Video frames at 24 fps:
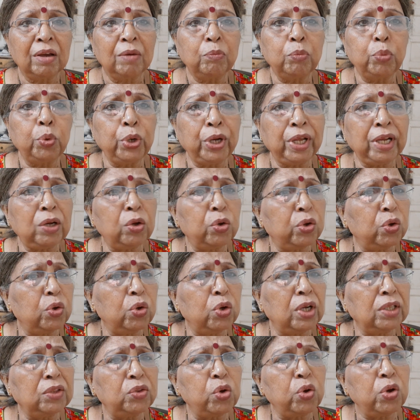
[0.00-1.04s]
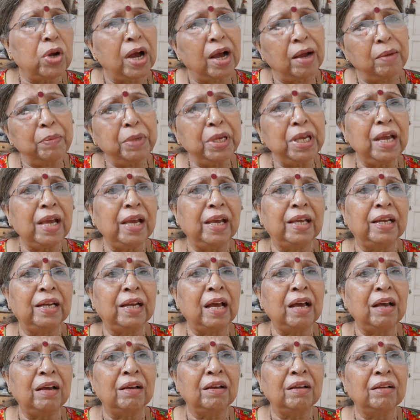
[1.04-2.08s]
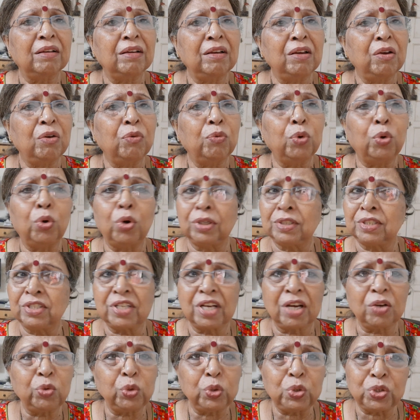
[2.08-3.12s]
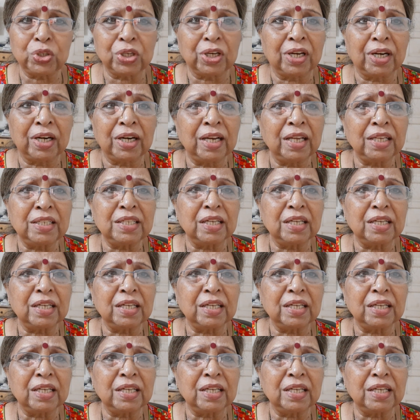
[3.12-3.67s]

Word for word: बुरे लोगों का तो काम ही है ना वो अच्छा कुछ कर नहीं